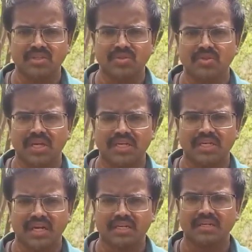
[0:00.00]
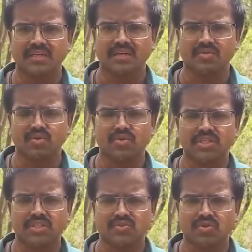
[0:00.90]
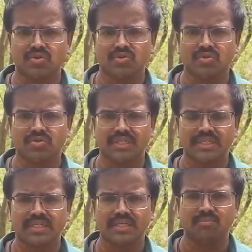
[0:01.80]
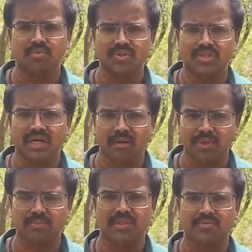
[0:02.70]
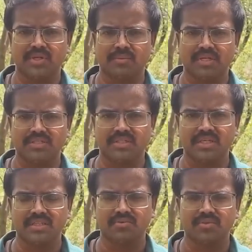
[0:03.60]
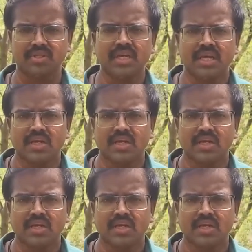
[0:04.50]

దీంతో ఇలాంటి ఘటన చోటు చేసుకోవడంతో టీటీడీ పూర్తిగా అప్రమత్తమైన పరిస్థితి అయితే ఉంది